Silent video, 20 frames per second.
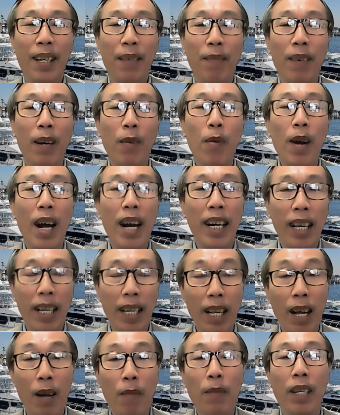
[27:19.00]
và qua
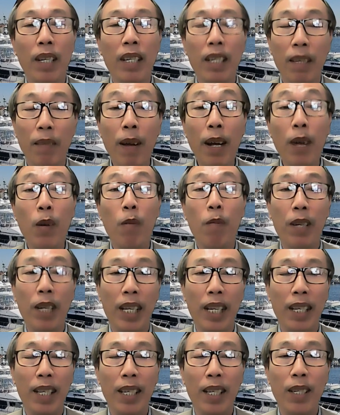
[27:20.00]
đây ông là người phát ngôn
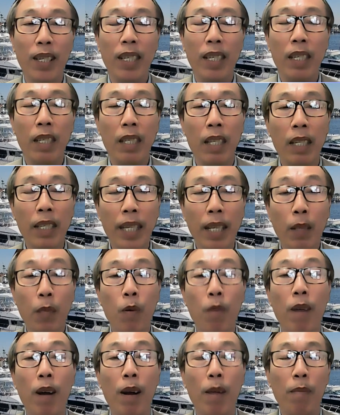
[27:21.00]
viên chính sách
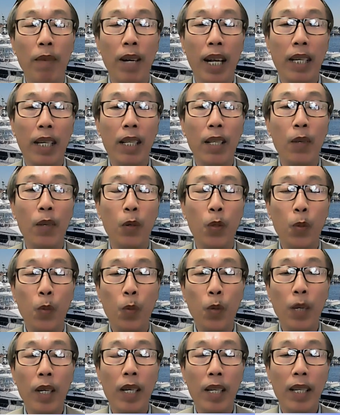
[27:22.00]
quốc phòng an ninh của Trung
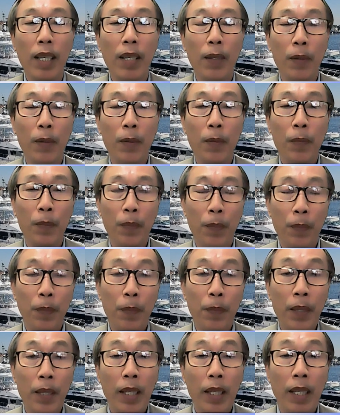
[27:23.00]
Quốc
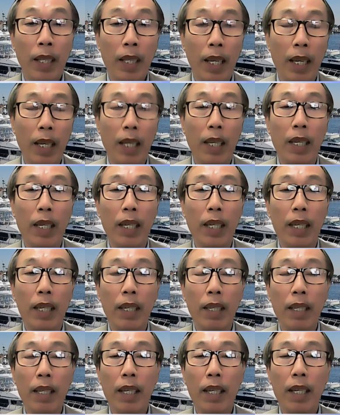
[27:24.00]
thì
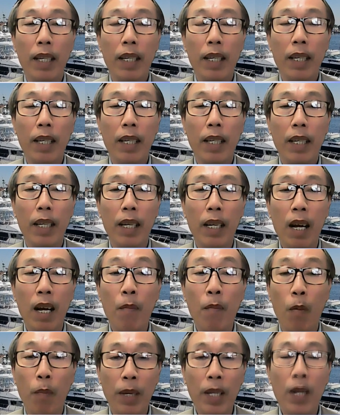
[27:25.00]
nó có
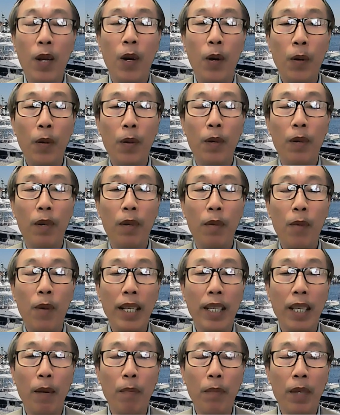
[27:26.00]
một biến cố
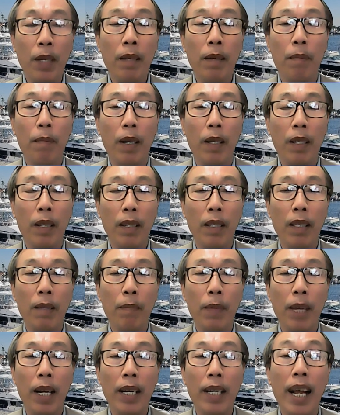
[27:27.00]
quan trọng nhất mà
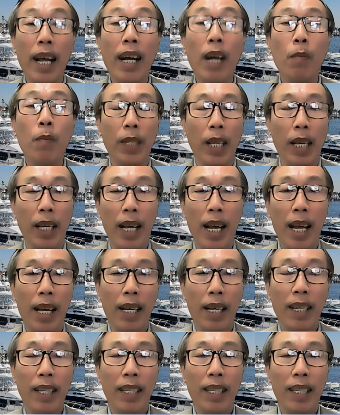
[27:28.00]
mà đã không xảy ra